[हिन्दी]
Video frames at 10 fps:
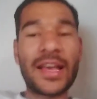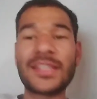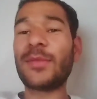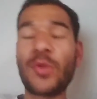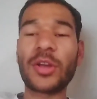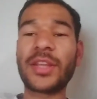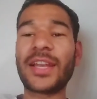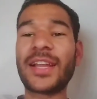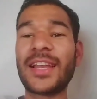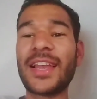ऐसे ही ब्लॉग
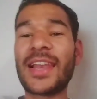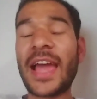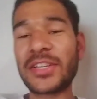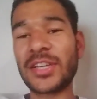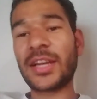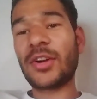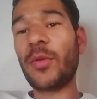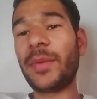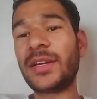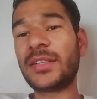देखने के लिए लाइक शेयर
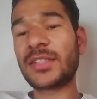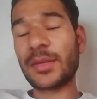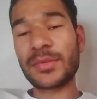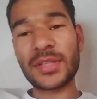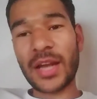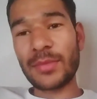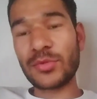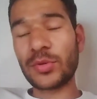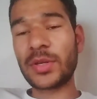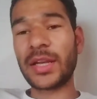कमेंट सब्सक्राइब
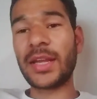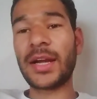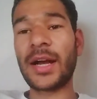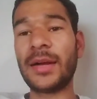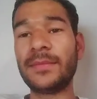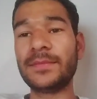जरूर करिएगा